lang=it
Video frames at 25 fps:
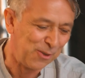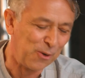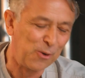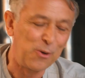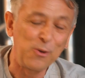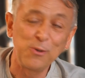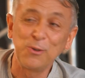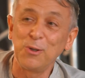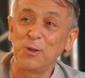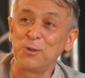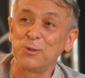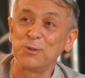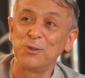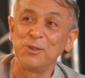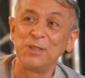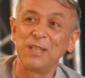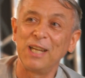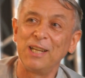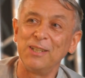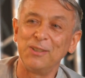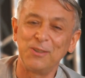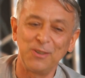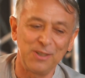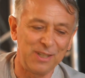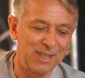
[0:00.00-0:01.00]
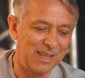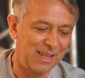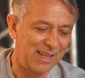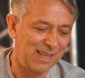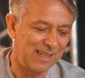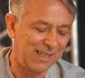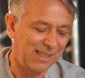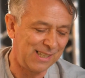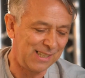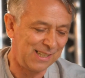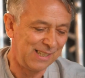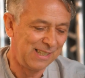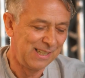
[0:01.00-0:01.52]
non conosco tanto
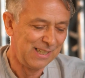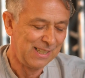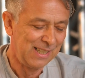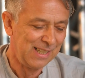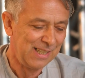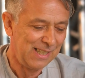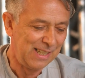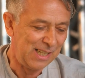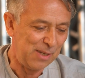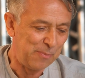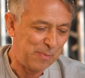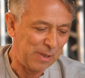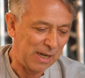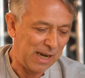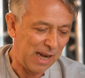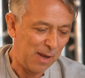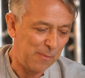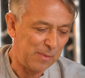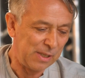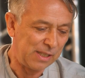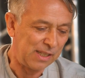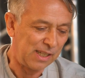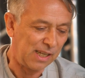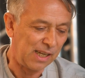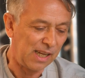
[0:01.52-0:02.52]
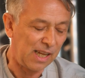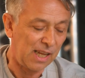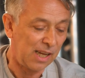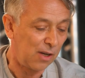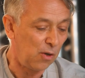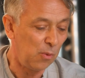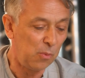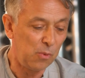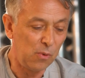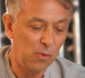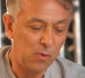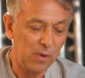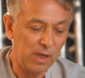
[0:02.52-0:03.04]
le, i parametri. E
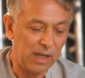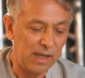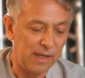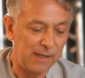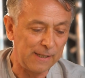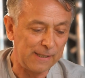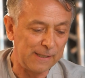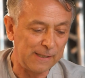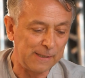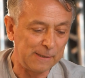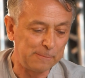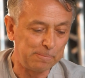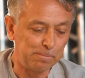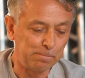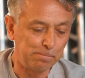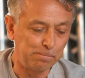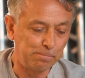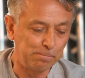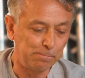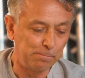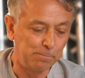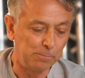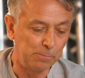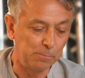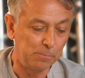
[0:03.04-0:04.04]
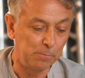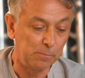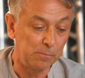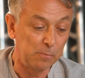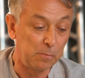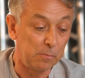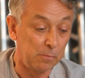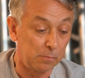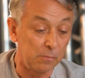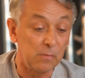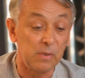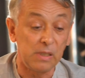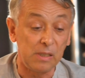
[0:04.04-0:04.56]
comunque, um,
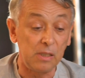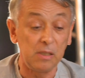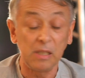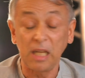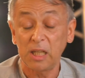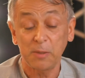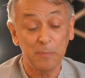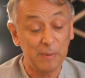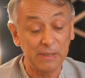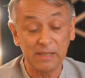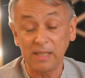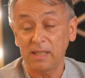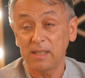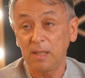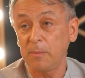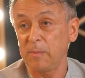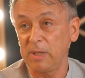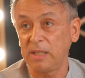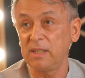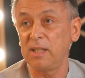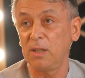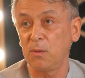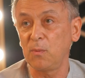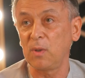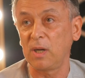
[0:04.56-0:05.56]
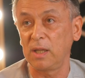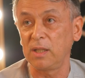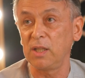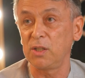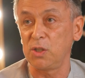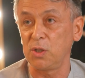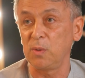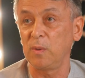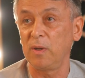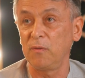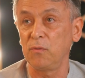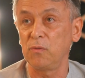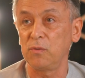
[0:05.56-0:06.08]
inaspettatamente il
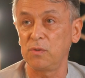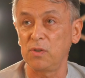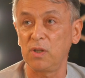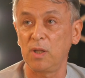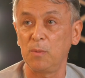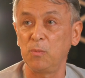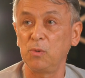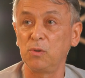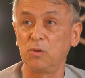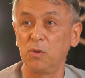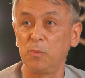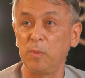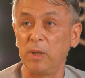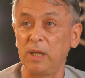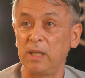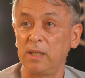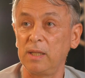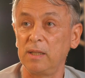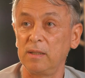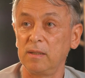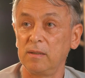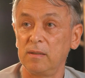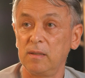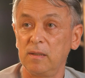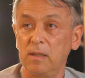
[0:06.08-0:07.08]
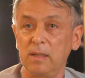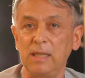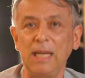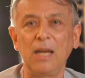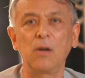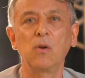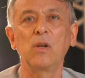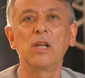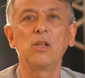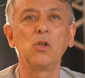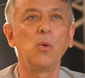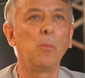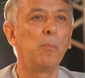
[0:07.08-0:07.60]
45 funziona molto bene
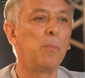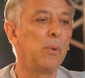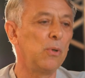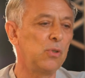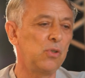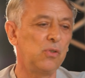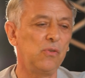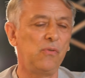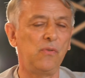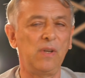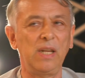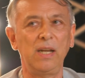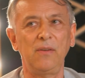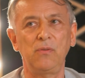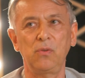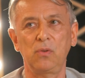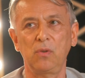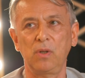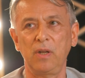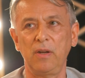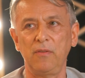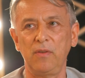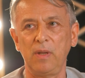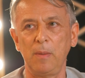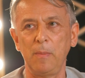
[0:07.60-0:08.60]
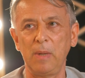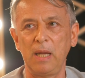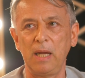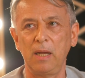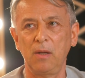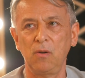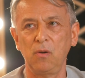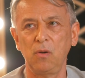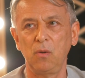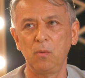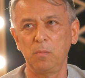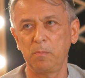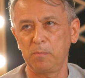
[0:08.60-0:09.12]
Chiaro che non posso fare fotografia
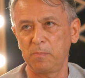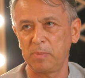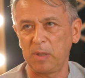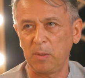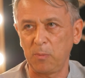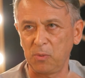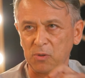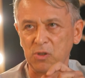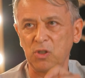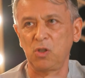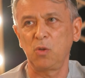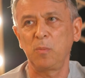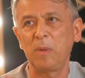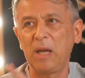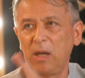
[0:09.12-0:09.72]
macro, per Chiaro. il progetto